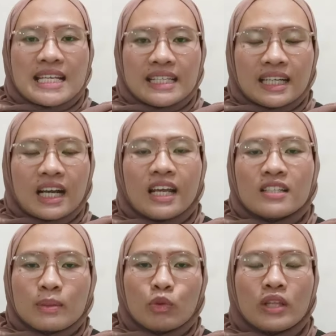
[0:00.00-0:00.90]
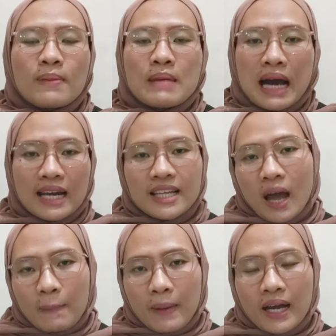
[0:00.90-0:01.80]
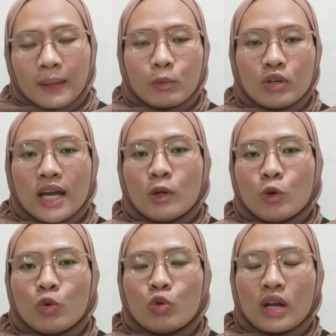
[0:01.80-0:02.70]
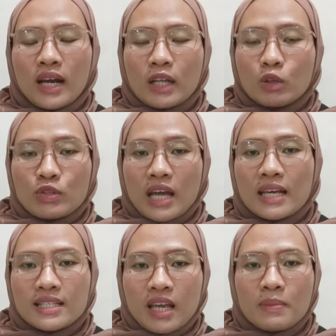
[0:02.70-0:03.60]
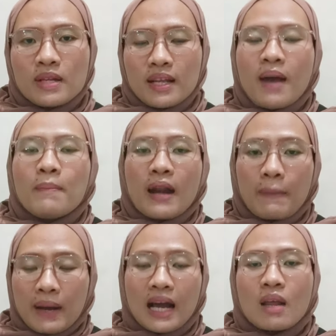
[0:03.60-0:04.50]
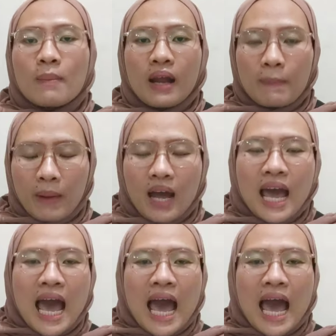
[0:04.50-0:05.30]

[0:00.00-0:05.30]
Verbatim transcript: Jadi kalian sebutin bahannya apa, kemudian ukuran atau size-nya misalnya berapa kali berapa